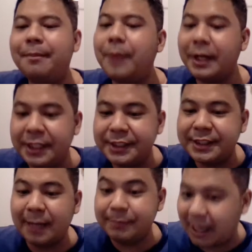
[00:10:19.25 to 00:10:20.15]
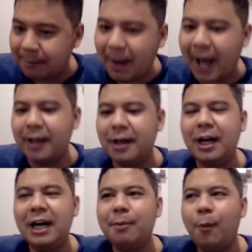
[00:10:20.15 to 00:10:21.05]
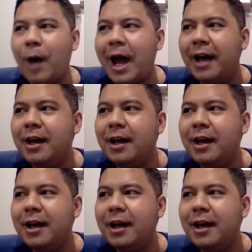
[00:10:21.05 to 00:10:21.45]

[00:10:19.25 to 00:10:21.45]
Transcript: Prentiss กำจัดไปเออผมว่า